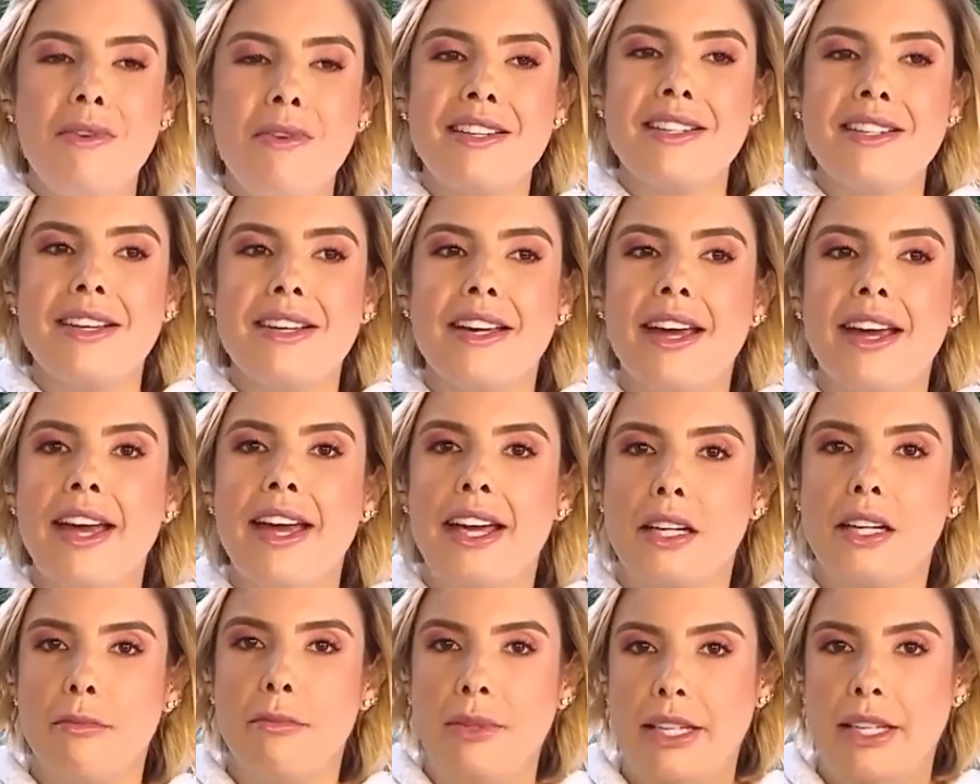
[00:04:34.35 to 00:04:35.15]
¿Cómo así
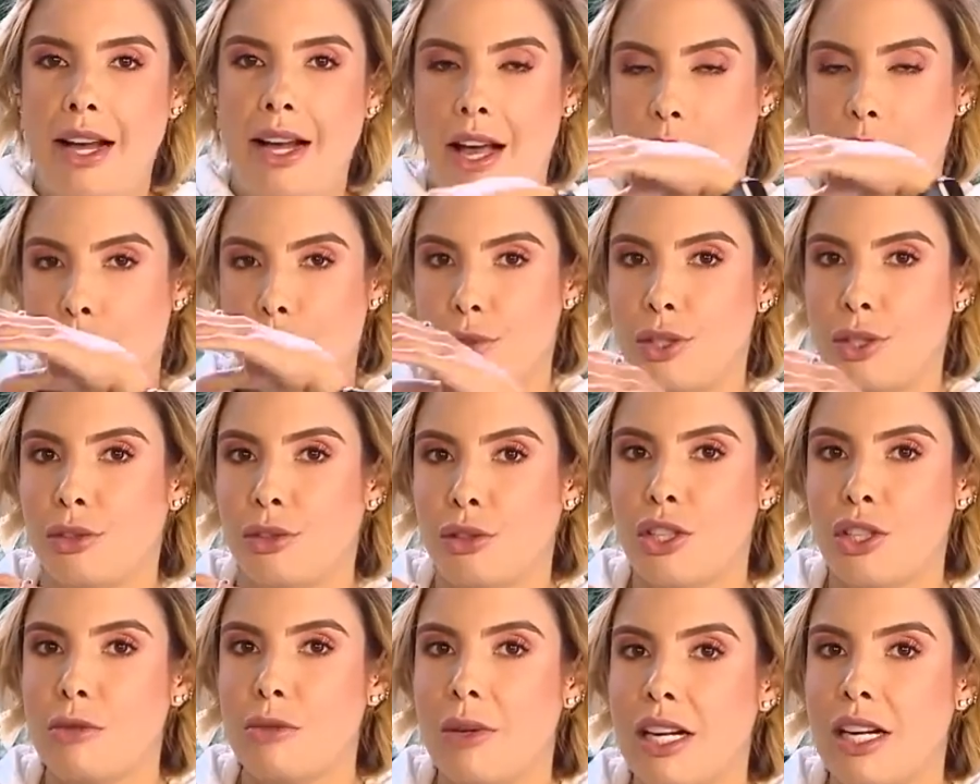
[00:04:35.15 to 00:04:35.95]
que
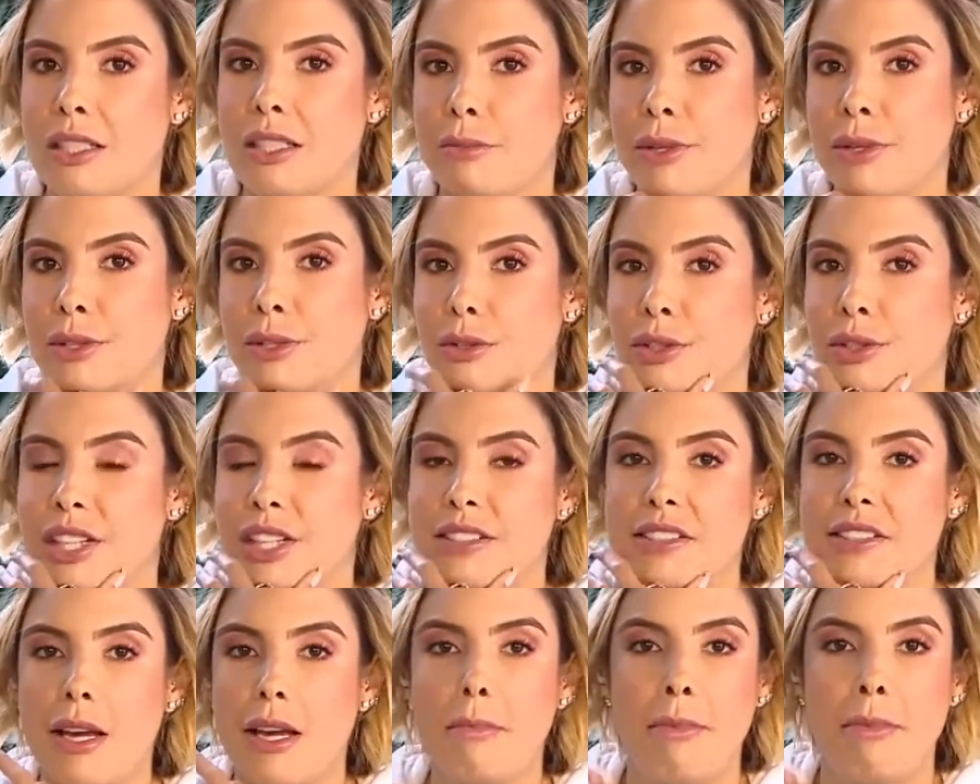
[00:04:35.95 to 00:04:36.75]
germinados? Entonces, para las
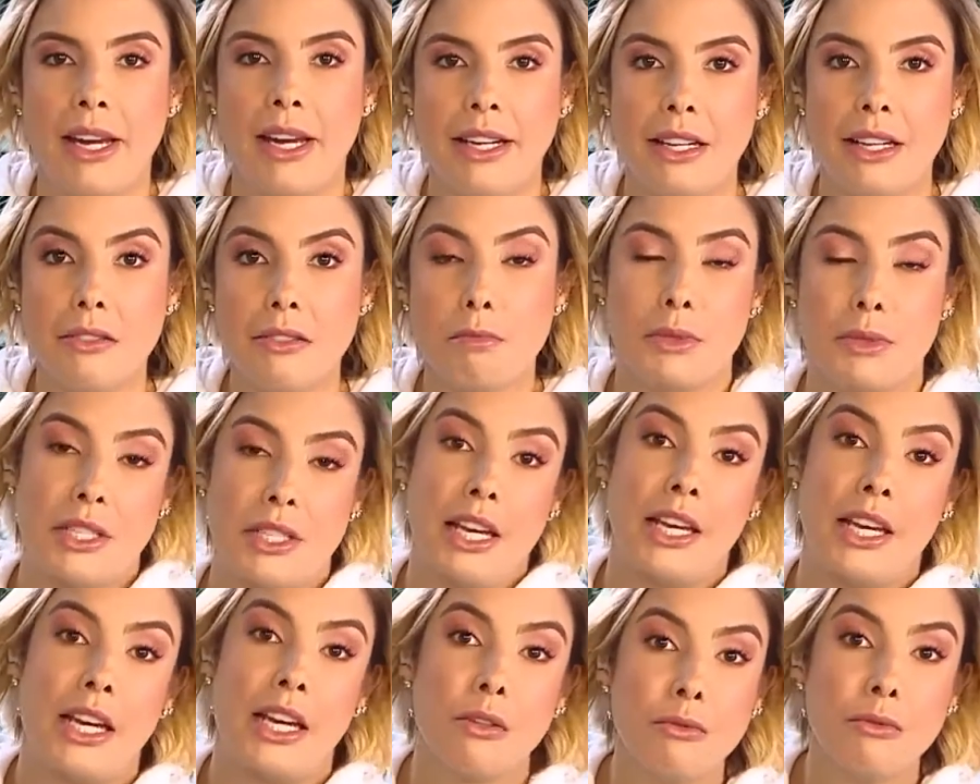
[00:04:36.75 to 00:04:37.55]
personas que apenas,
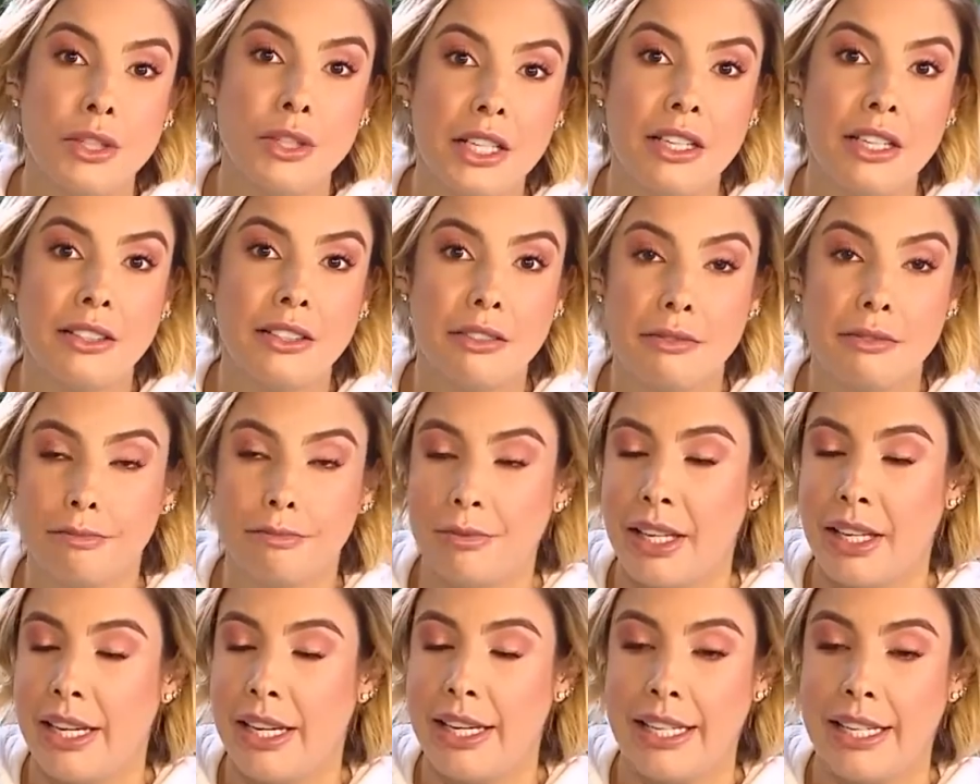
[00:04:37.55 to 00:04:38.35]
pues hay
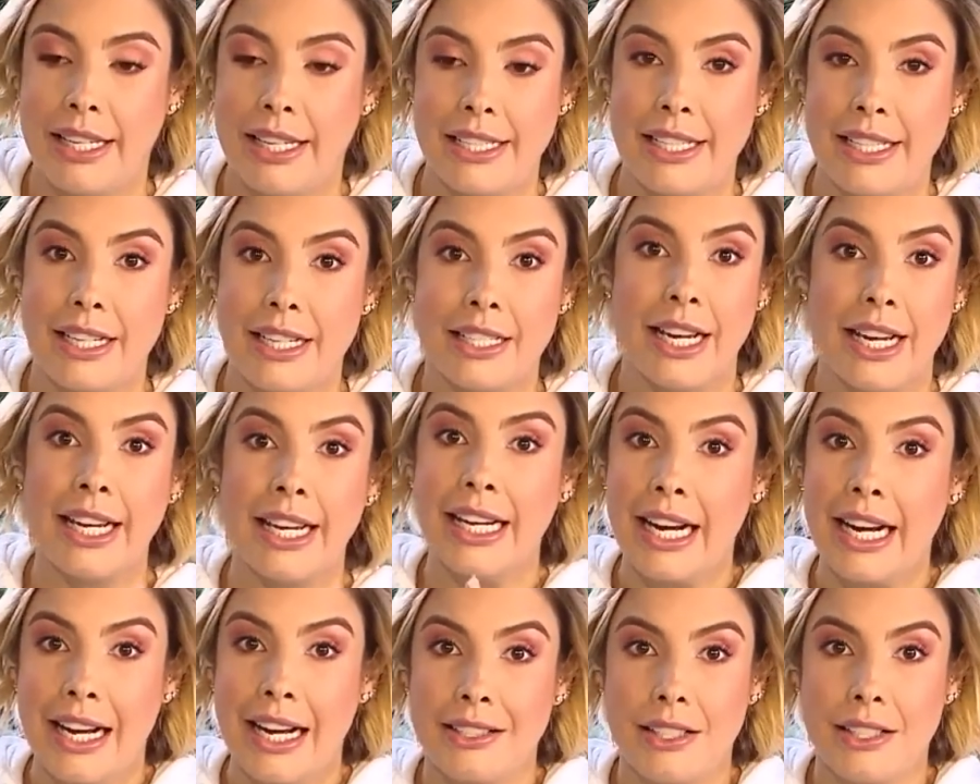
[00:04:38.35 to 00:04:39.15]
algunas eh, que
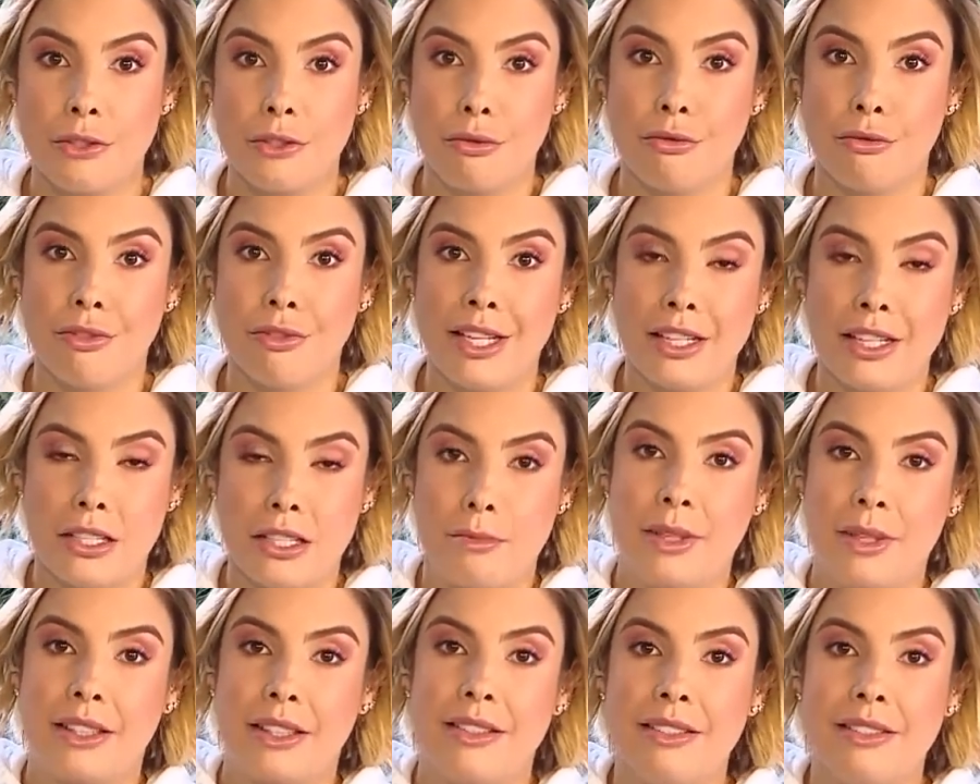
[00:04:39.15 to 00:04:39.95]
ya en casa son
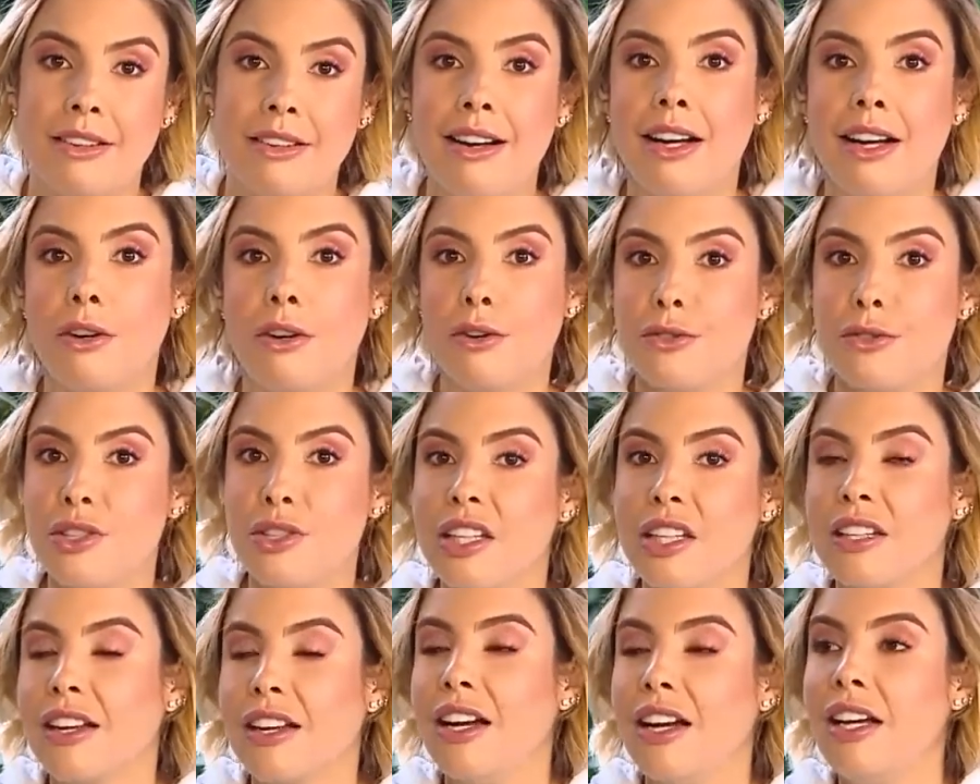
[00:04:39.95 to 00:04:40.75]
unas expertas en la
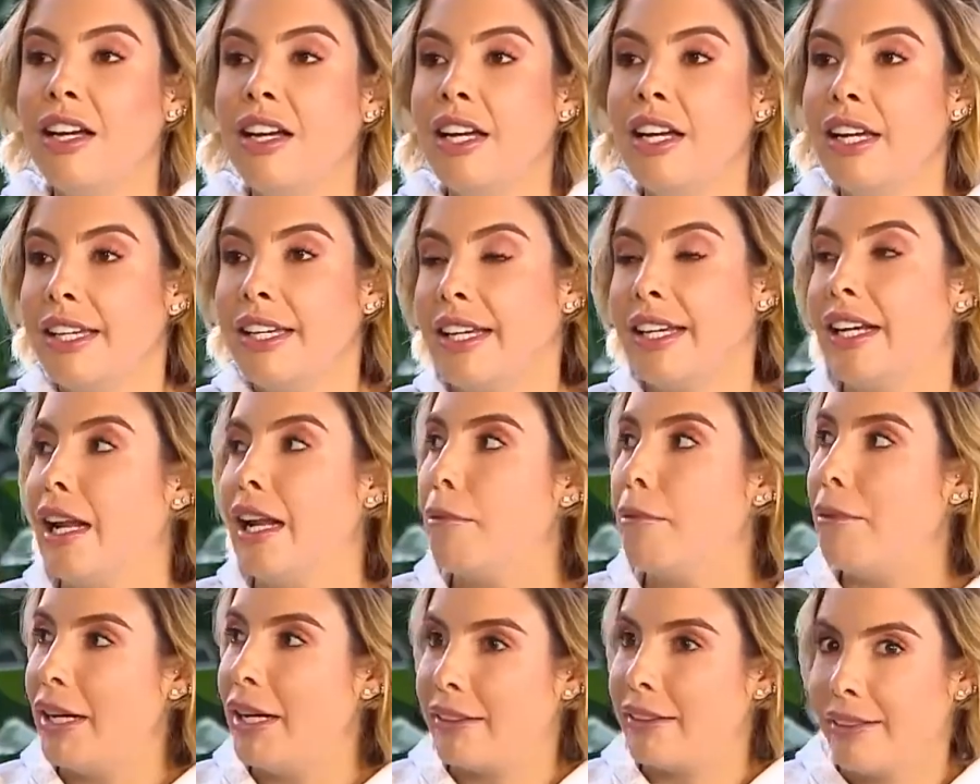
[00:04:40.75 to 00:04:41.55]
cocina
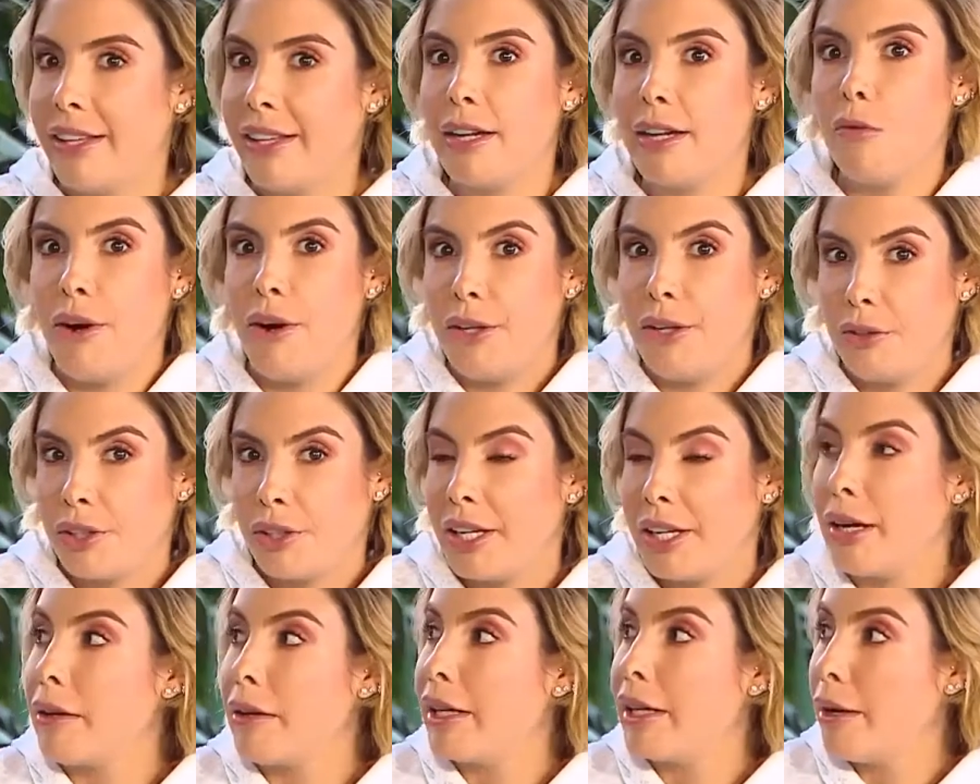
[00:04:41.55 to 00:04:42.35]
y en la parte de,
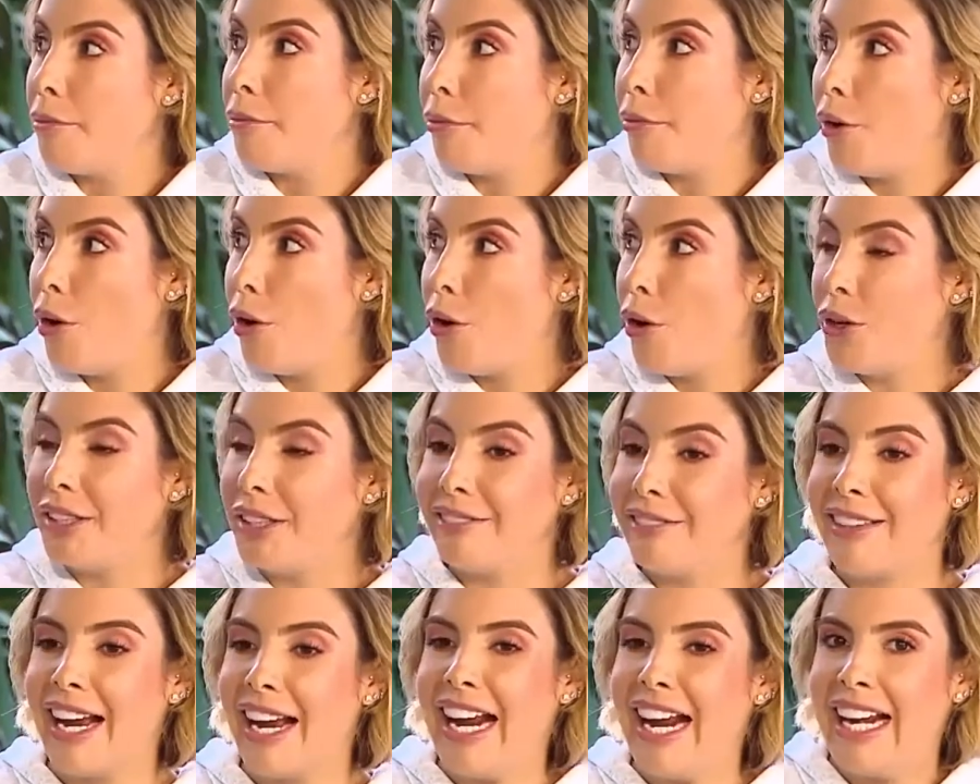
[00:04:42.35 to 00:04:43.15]
bueno, que
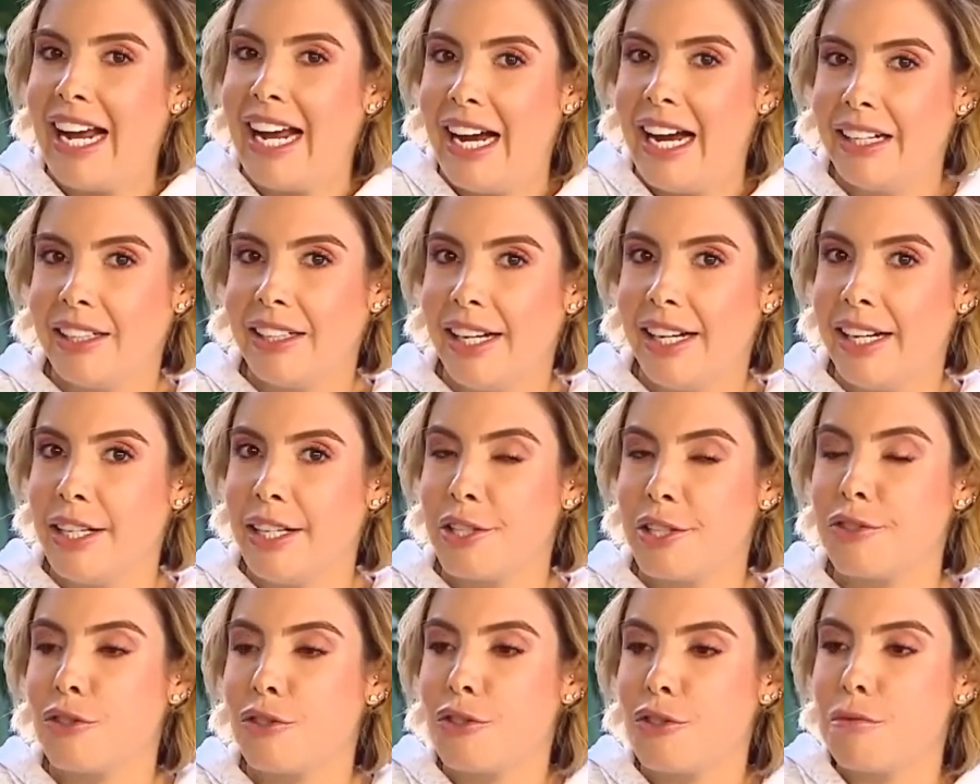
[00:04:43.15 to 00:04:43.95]
puedo integrar
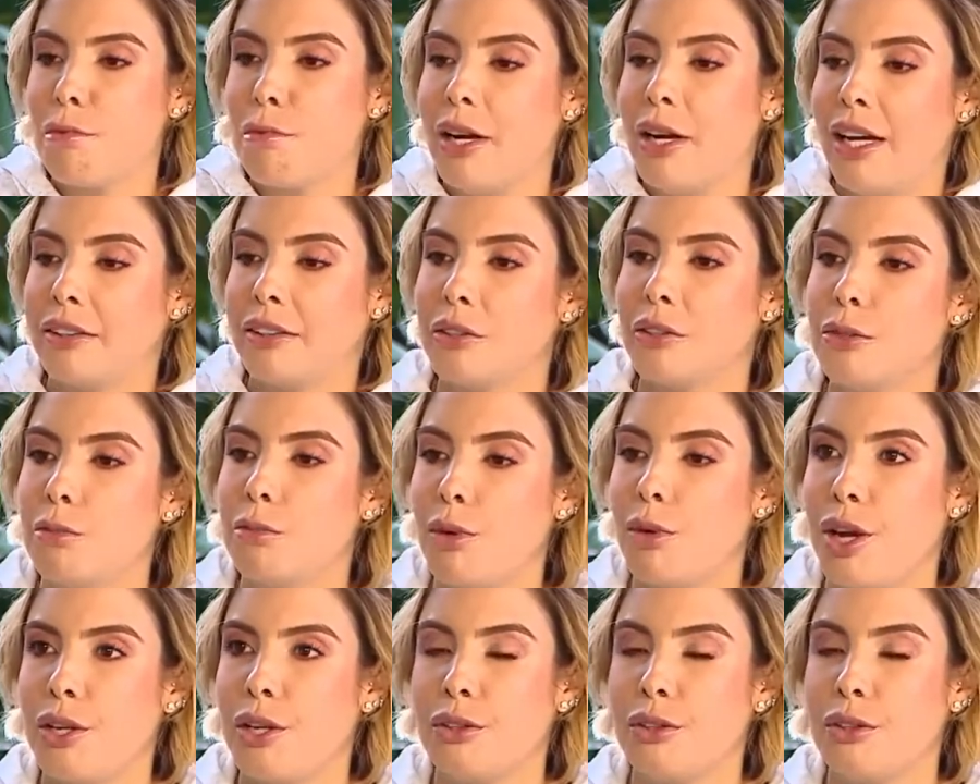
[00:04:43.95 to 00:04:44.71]
en estos platos?